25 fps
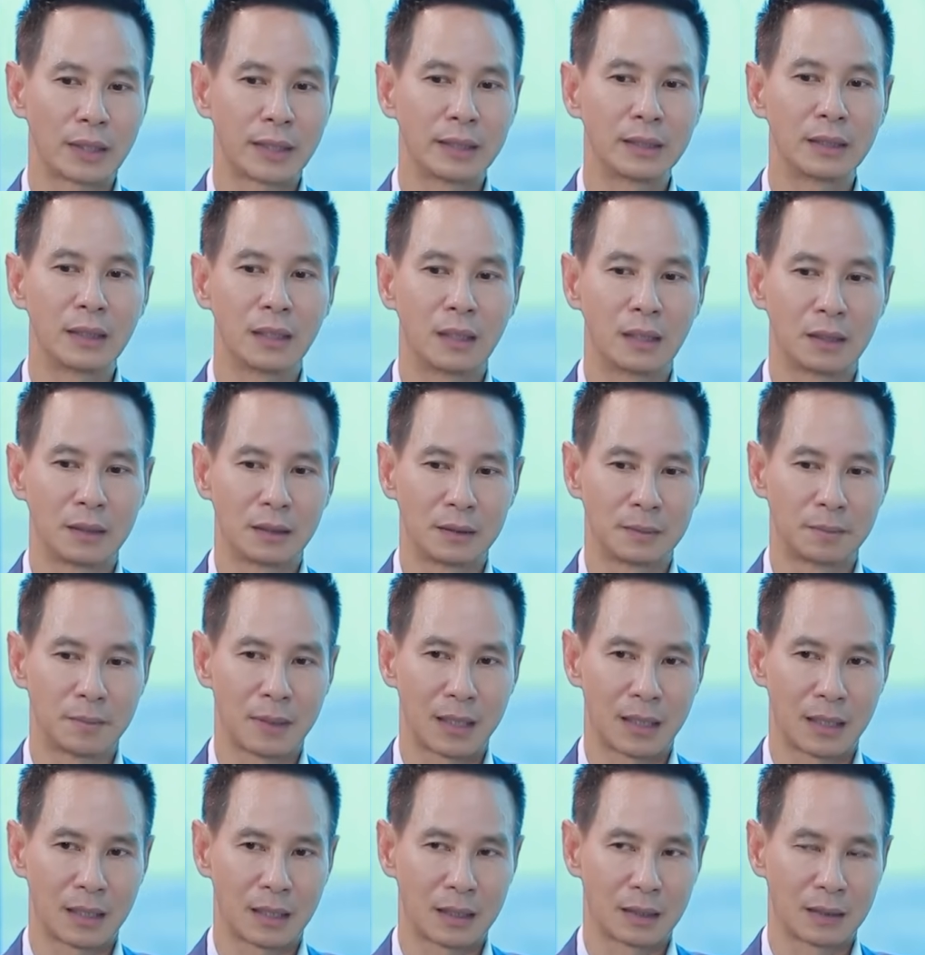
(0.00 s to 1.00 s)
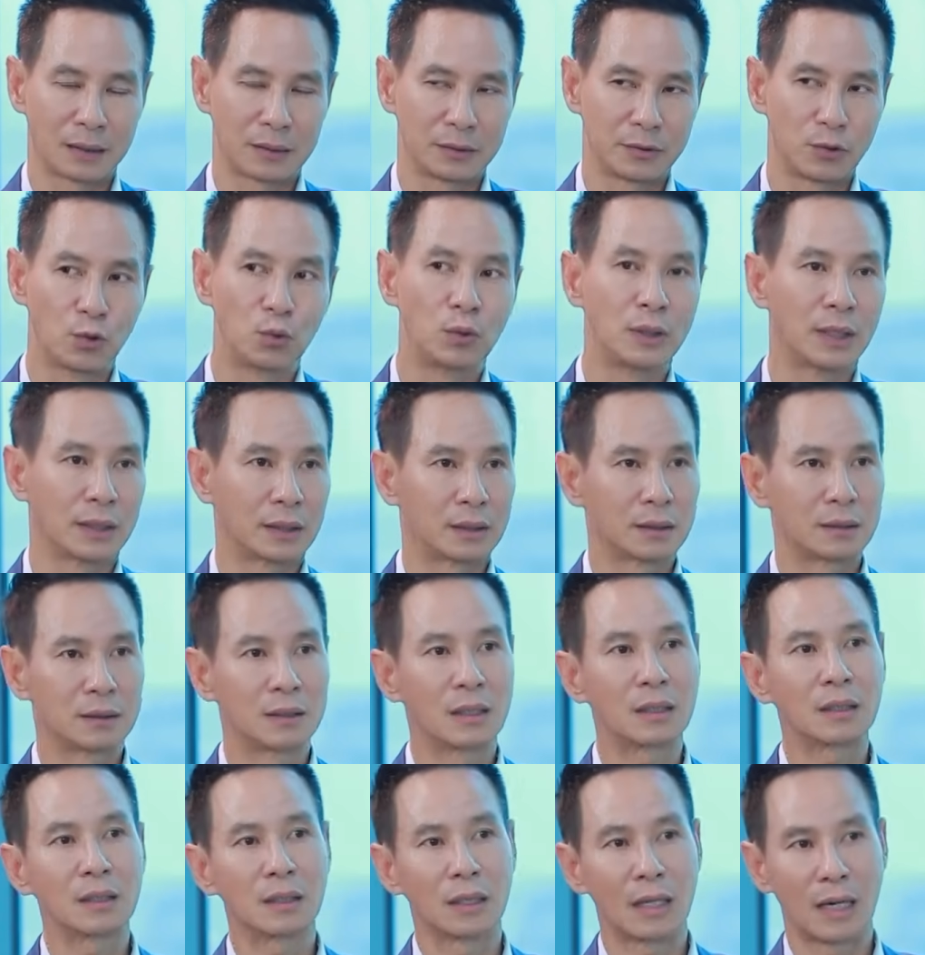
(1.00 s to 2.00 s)
cái nơi mà du lịch
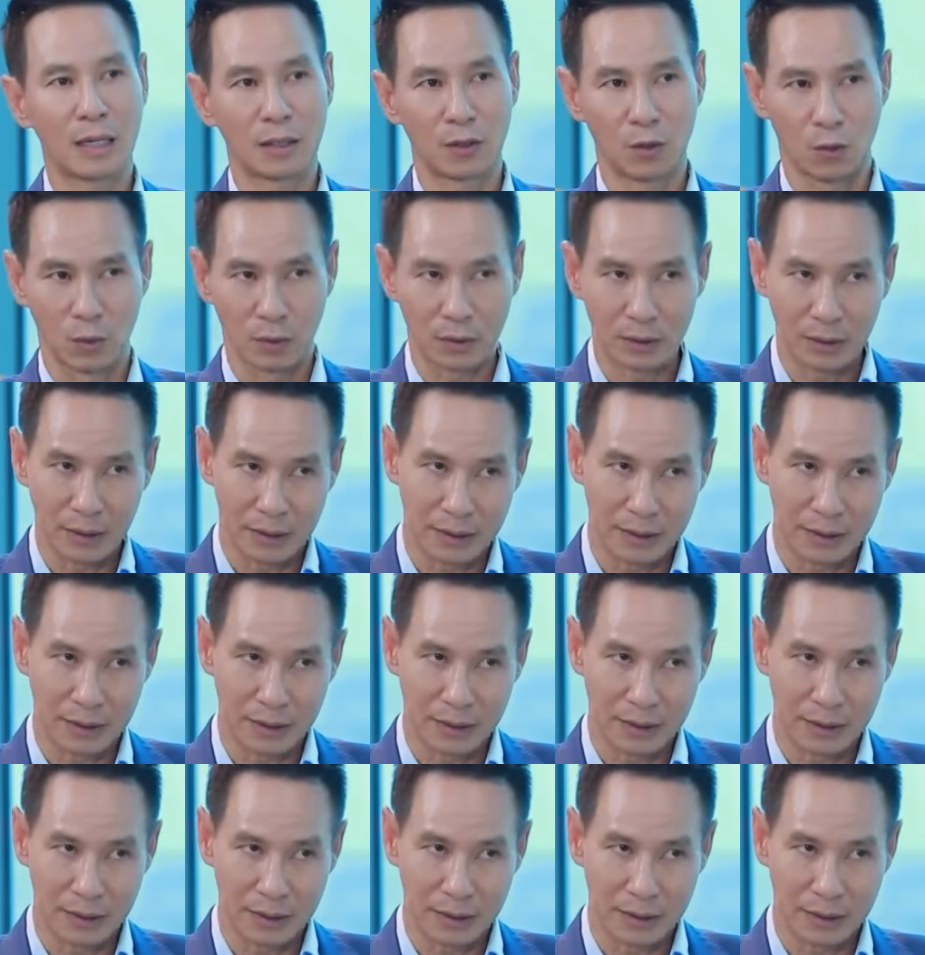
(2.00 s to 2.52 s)
rất là nổi